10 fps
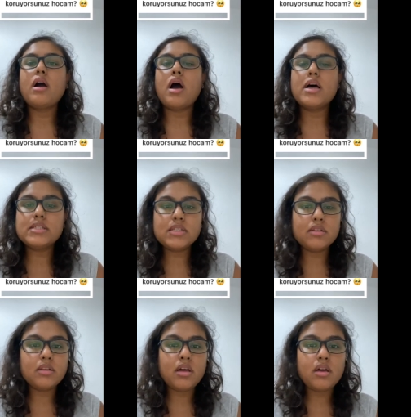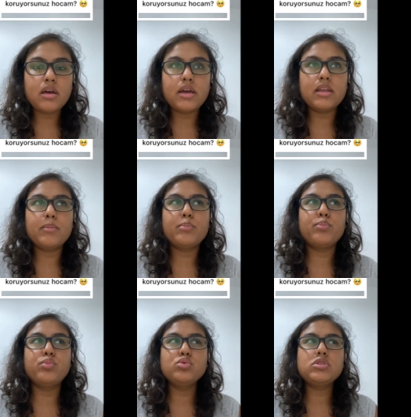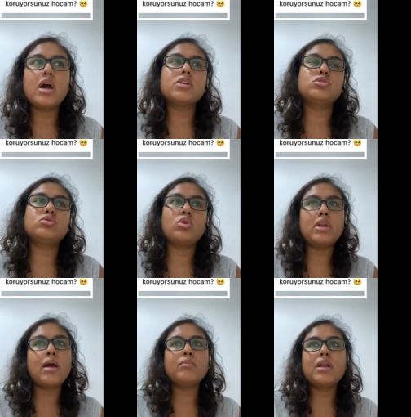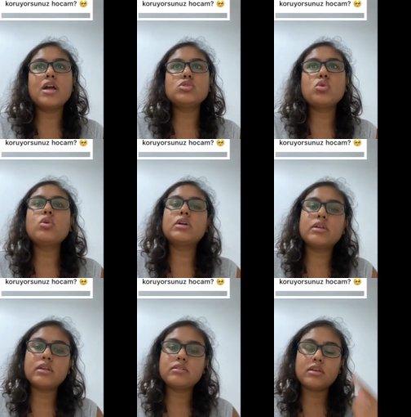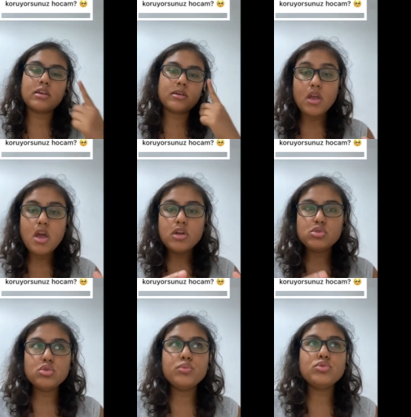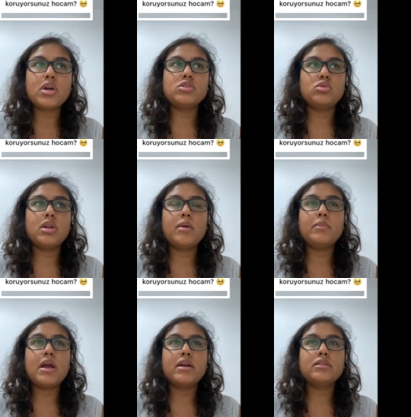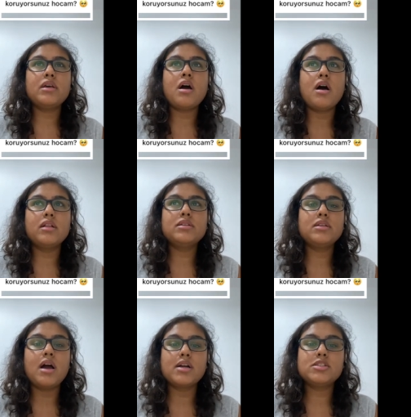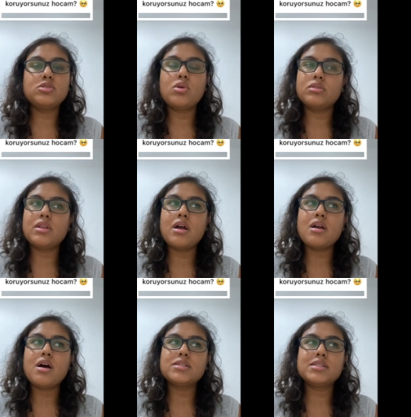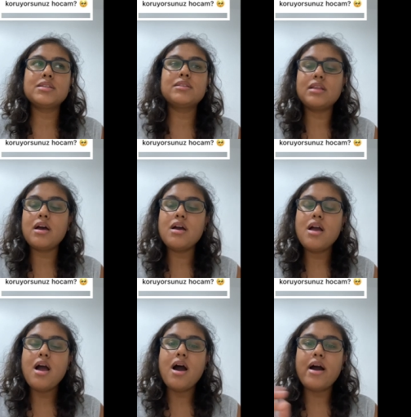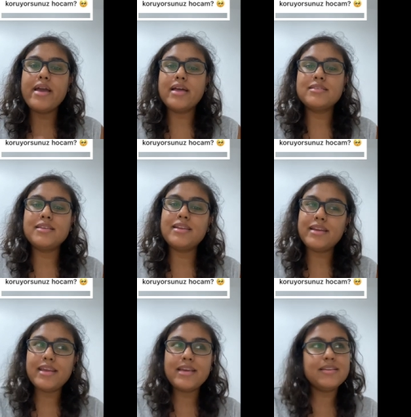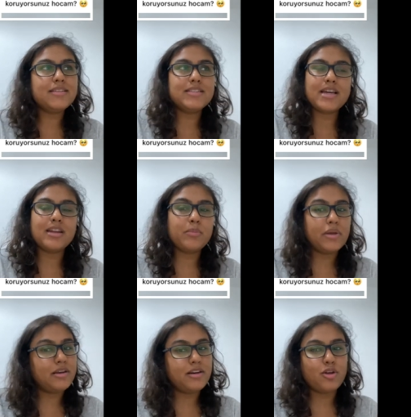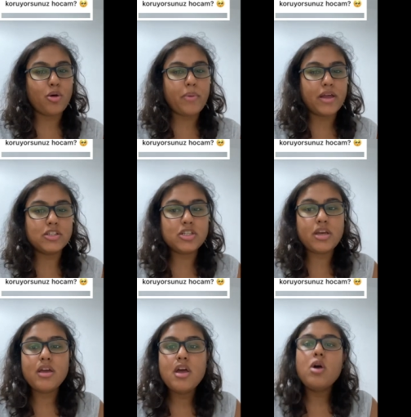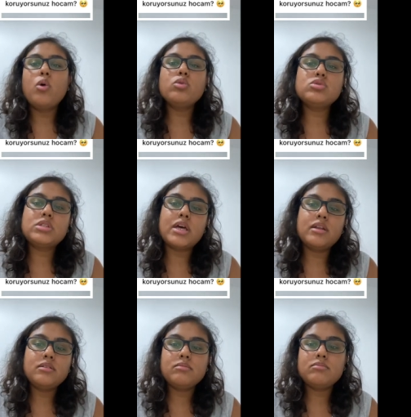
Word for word: aslında hani bu tarz dönemler çok kritik. Çünkü bu tarz dönemlerde aldığın aksiyonlar aslında hayatta nereye gideceğini belirliyor bence. O yüzden